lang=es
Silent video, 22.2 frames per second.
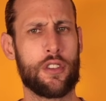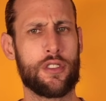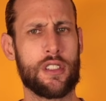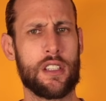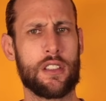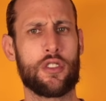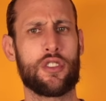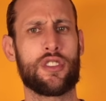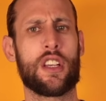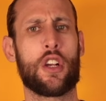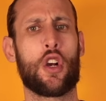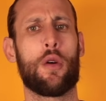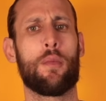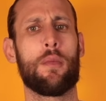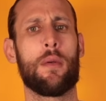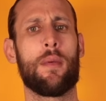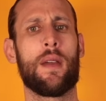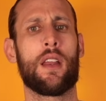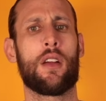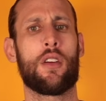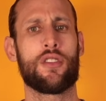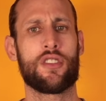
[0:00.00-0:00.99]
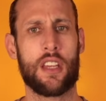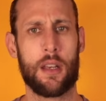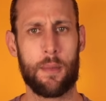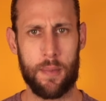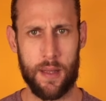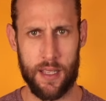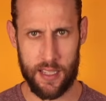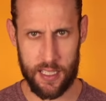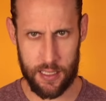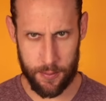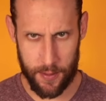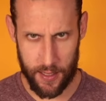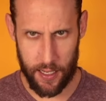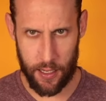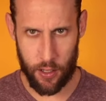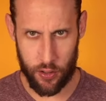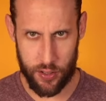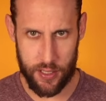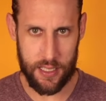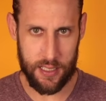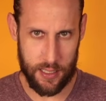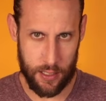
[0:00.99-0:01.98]
los riesgos de convivir con serpientes
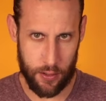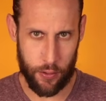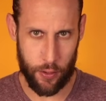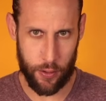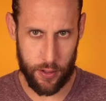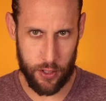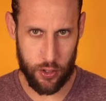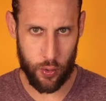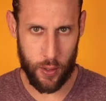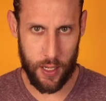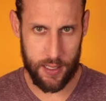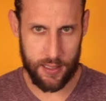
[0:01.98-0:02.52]
venenosas dentro de su